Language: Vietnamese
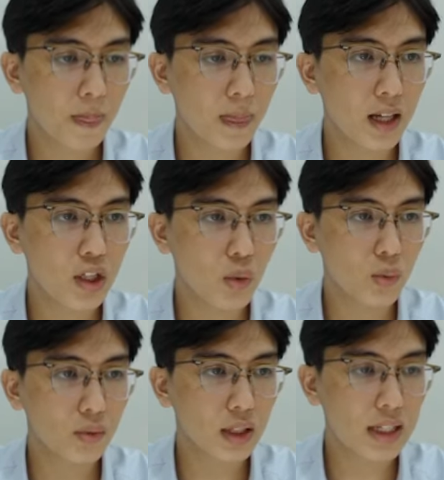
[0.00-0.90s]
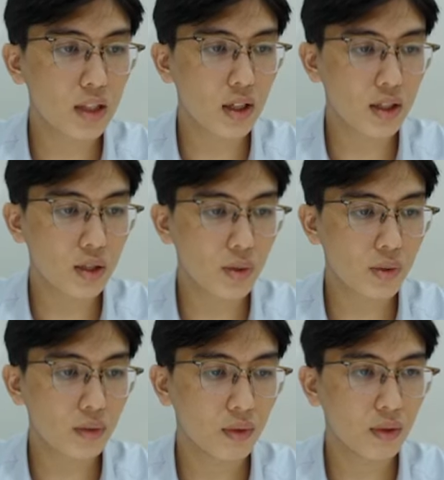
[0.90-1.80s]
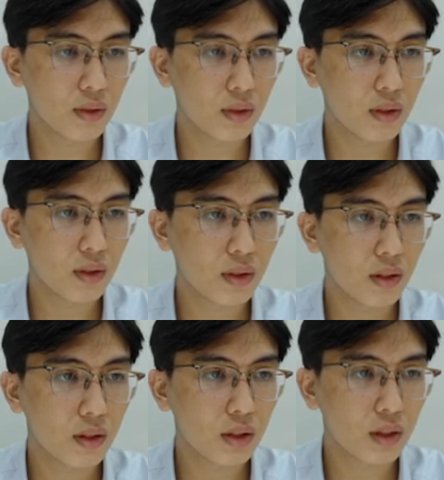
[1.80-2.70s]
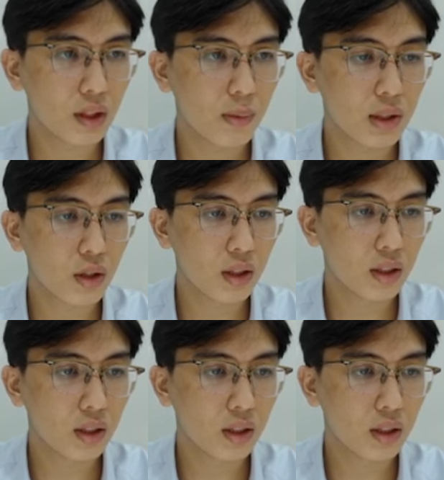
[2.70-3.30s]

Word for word: đợi xíu các anh chị đợi xíu đâu mất rồi